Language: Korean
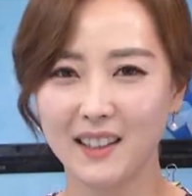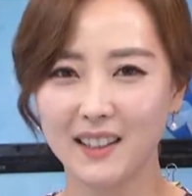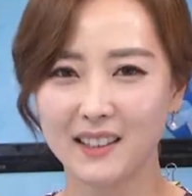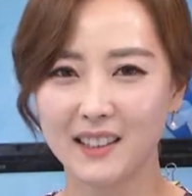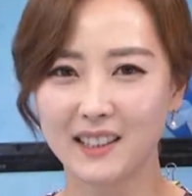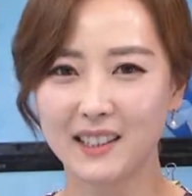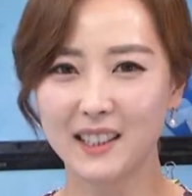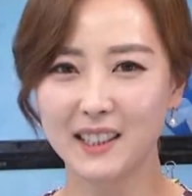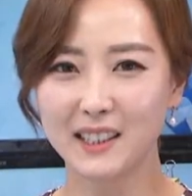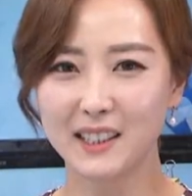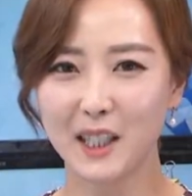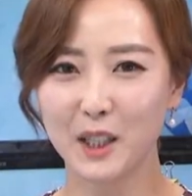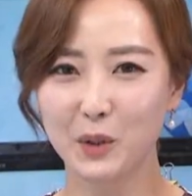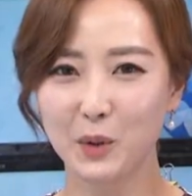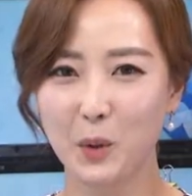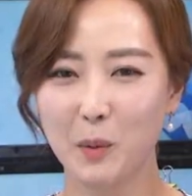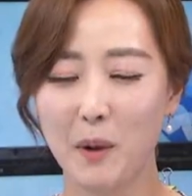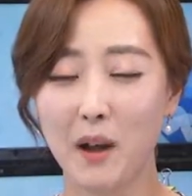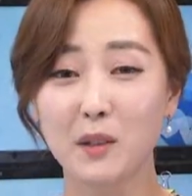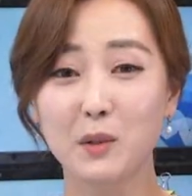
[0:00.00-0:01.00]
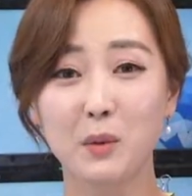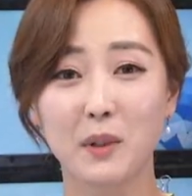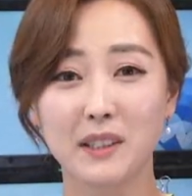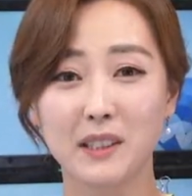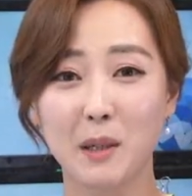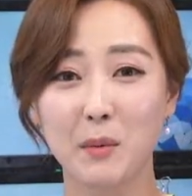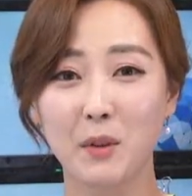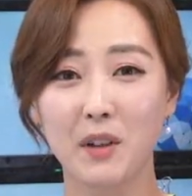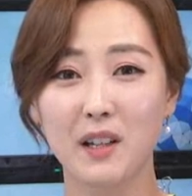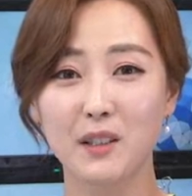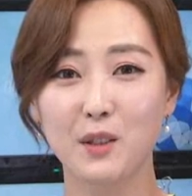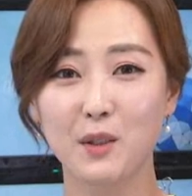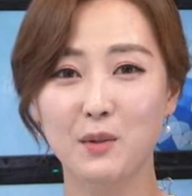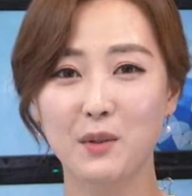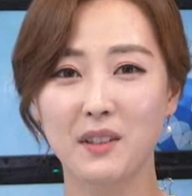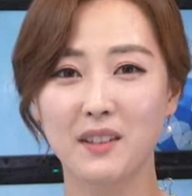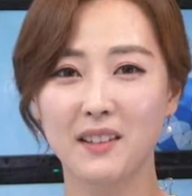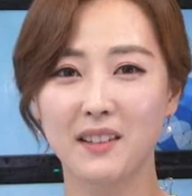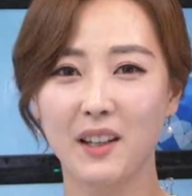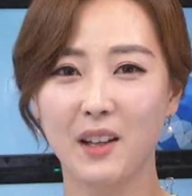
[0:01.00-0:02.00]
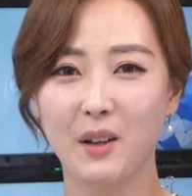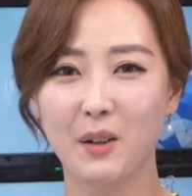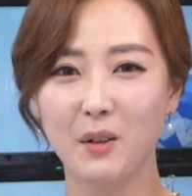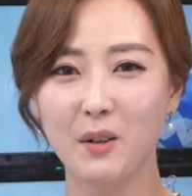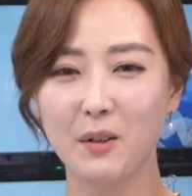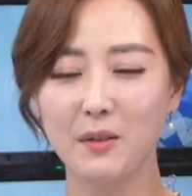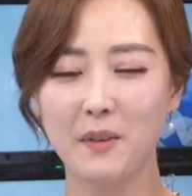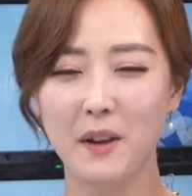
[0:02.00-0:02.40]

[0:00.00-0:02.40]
자, 실시간으로 방송에 참여를 하실 수 있는데요.